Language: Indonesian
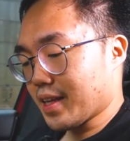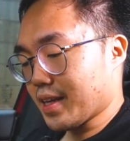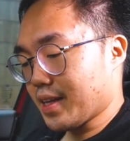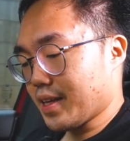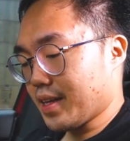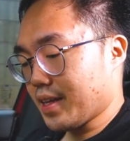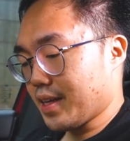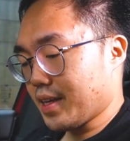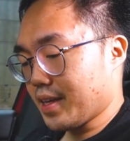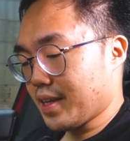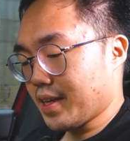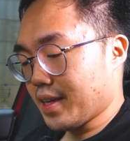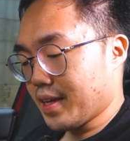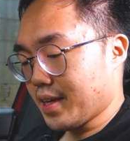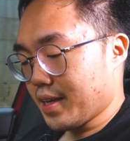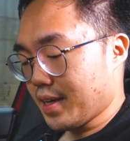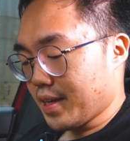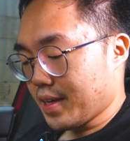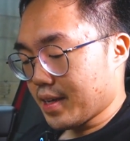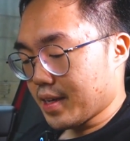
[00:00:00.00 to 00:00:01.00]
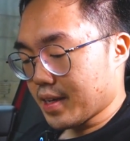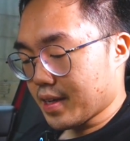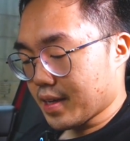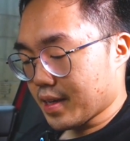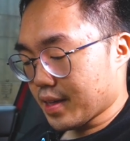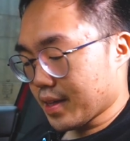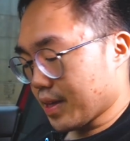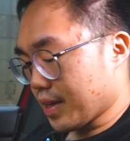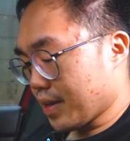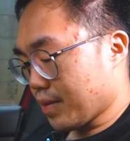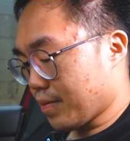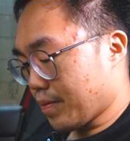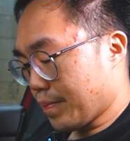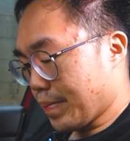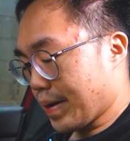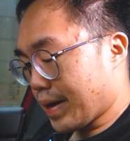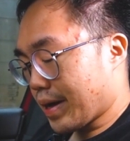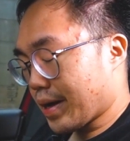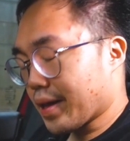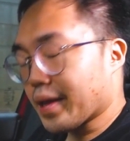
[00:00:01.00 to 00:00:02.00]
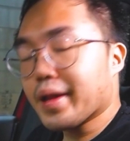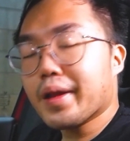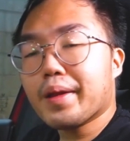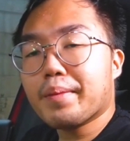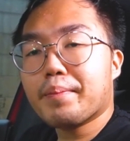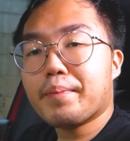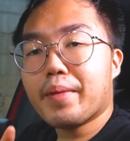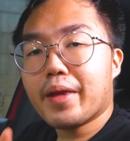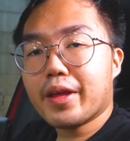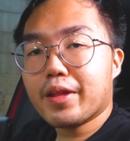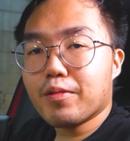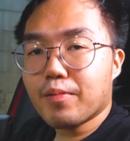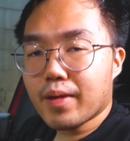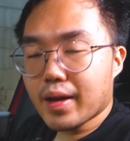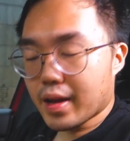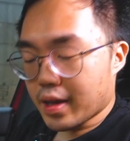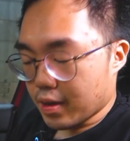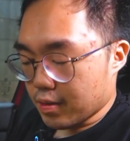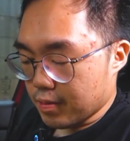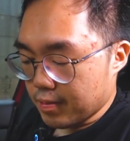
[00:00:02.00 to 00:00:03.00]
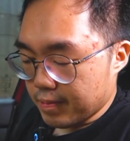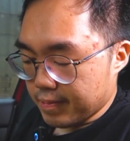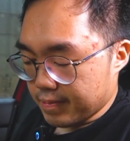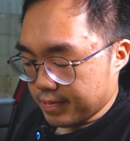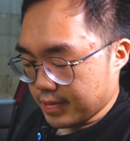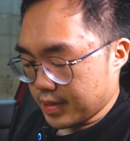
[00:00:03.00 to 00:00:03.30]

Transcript: Jadi uh, ini gue bakal play dua lagu,